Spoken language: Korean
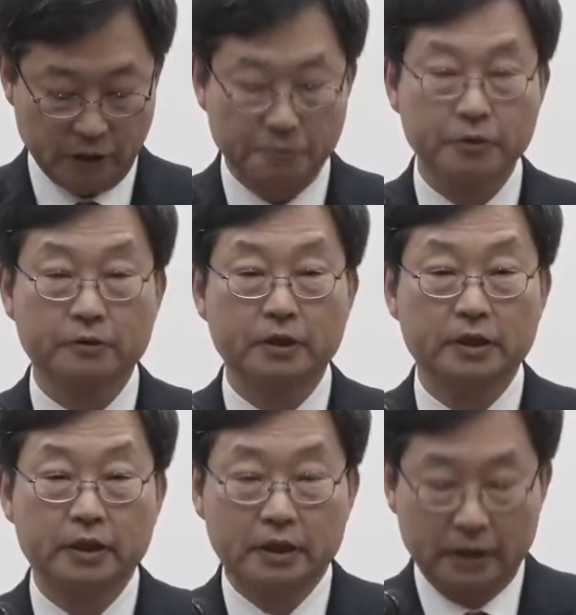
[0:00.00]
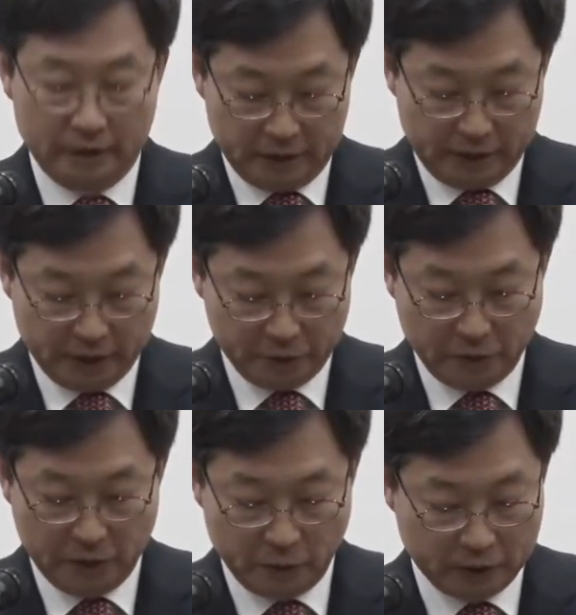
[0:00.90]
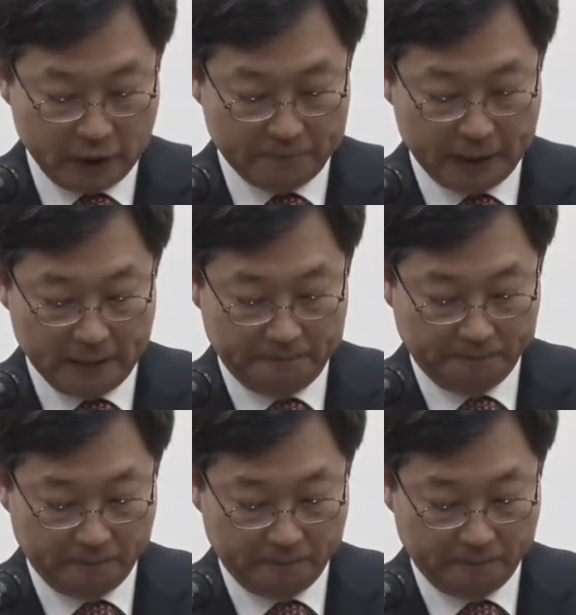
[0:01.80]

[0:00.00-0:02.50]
업적을 어, 칭송하고자 합니다.